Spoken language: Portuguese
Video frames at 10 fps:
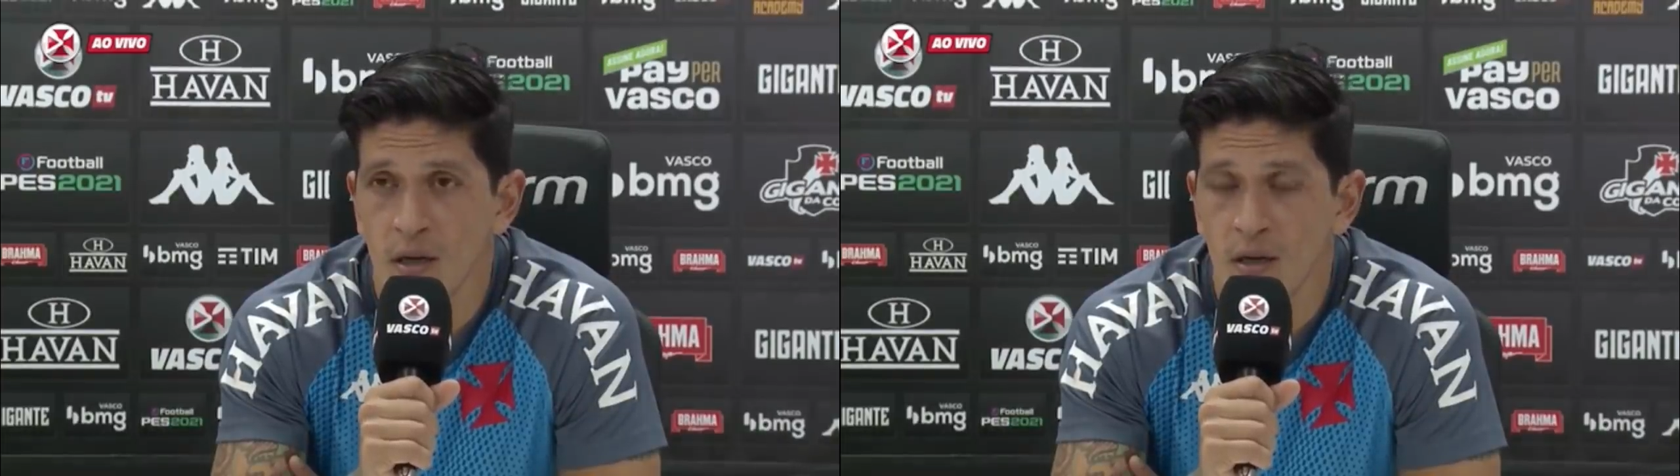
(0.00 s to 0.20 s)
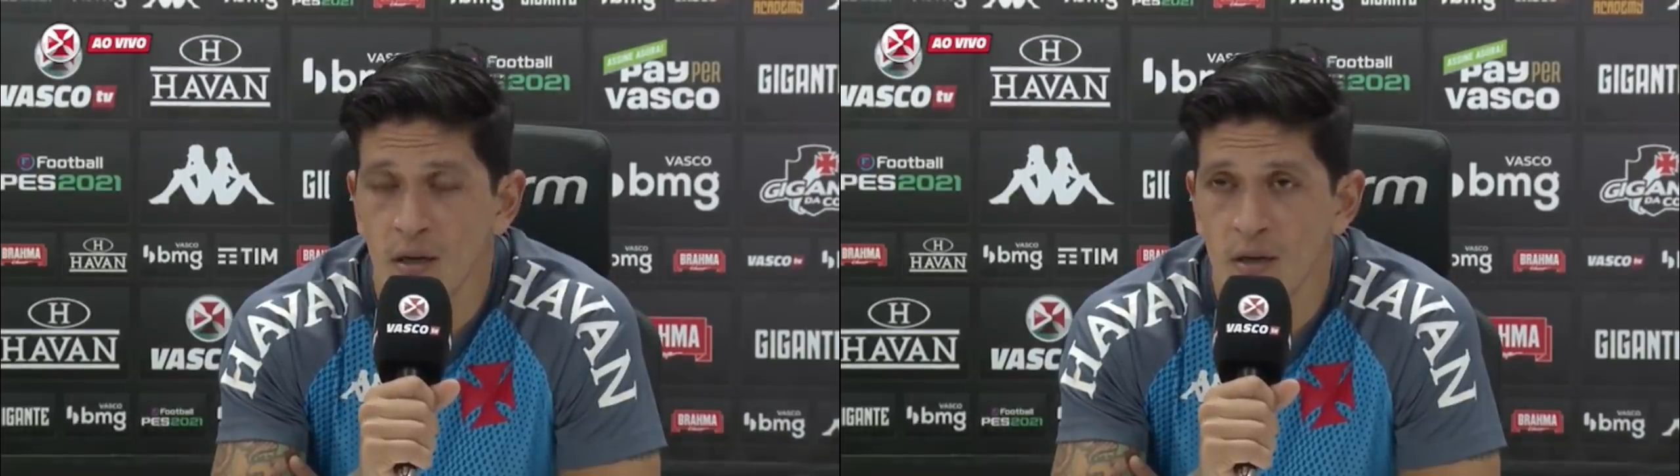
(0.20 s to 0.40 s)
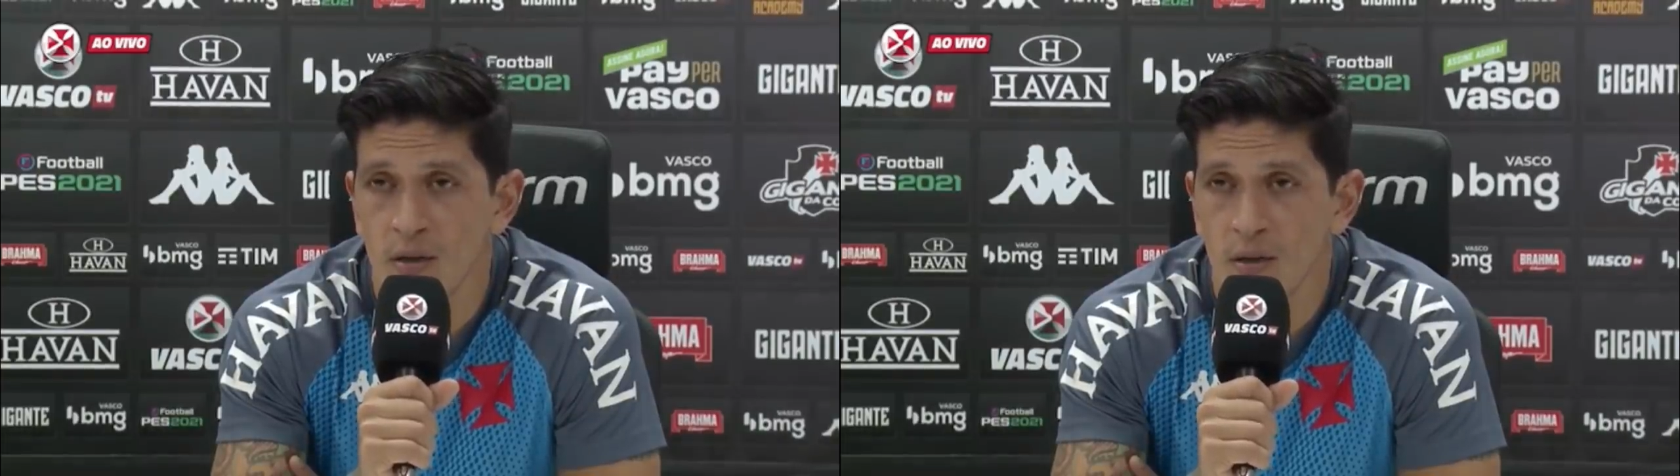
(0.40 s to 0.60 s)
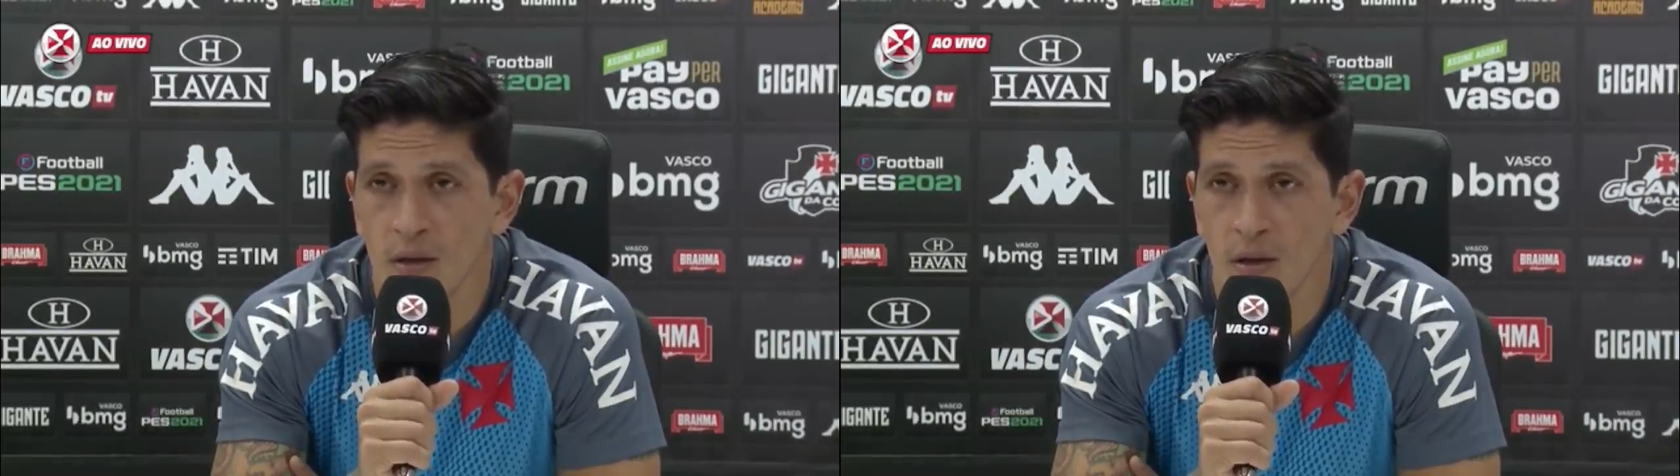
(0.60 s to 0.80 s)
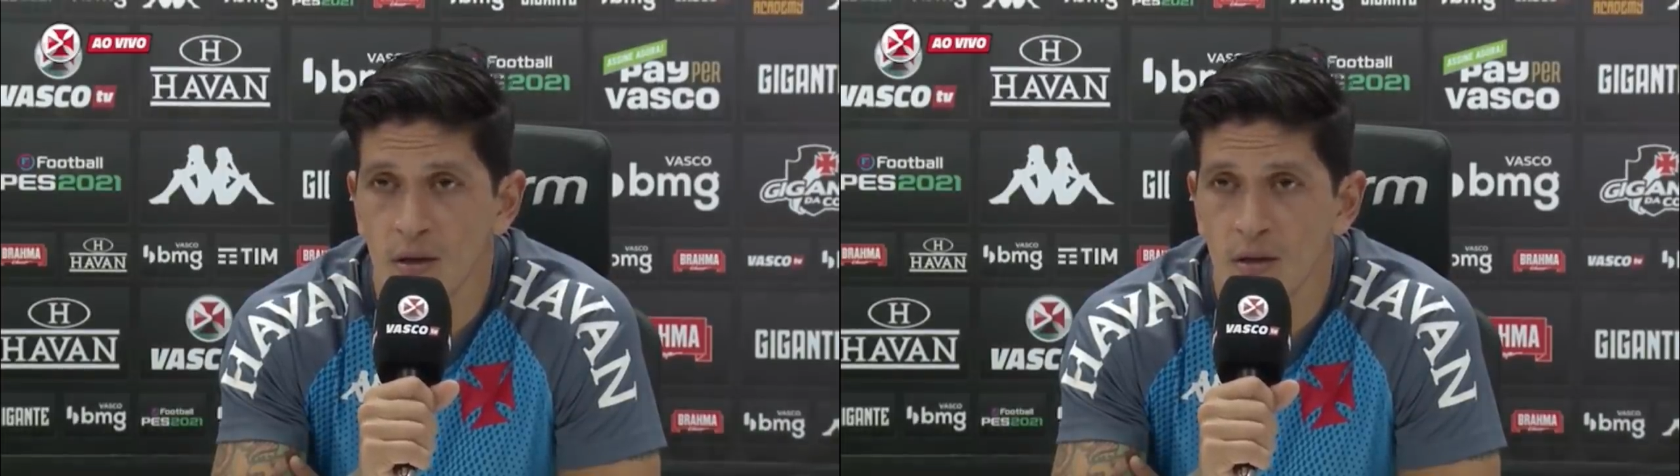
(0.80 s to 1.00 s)
eh, dentro
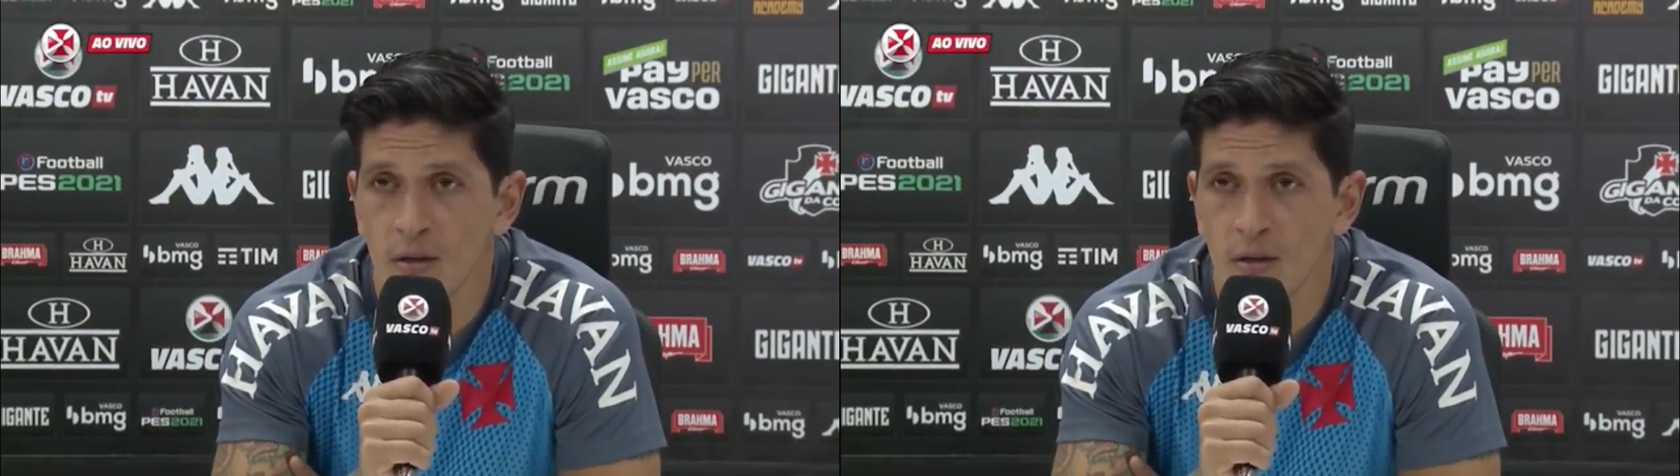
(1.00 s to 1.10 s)
de,